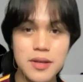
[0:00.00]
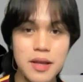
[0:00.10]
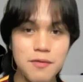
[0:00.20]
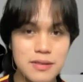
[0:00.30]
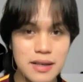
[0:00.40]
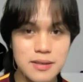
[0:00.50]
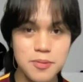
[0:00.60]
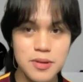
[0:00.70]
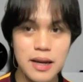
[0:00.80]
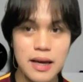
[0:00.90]
Yes, yung
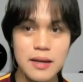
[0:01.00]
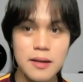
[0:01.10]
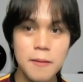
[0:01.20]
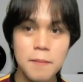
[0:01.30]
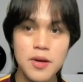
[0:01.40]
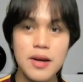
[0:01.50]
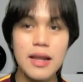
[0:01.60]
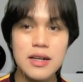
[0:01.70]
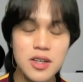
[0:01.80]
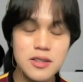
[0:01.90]
in-emphasize po nila ng
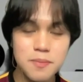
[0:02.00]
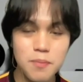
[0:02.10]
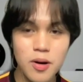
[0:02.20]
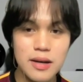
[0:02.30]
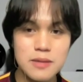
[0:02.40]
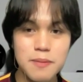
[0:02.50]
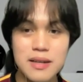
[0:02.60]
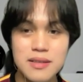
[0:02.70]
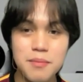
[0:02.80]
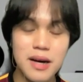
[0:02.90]
elections po is
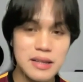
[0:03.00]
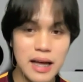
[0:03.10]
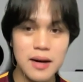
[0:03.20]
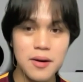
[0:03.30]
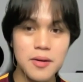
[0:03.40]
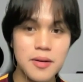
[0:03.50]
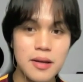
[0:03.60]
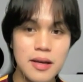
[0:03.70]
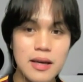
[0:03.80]
para sa mga tao.